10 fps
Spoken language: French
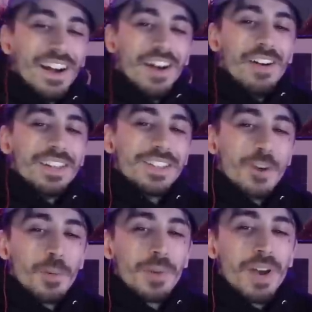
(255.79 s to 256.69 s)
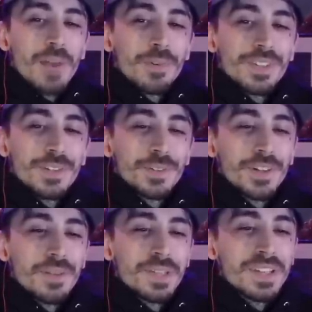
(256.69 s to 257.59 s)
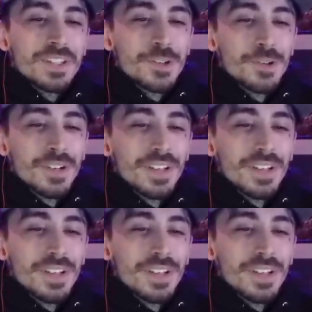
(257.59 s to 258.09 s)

Ah ouais, déjà en primaire, elle pense des trucs comme ça, c'est chaud.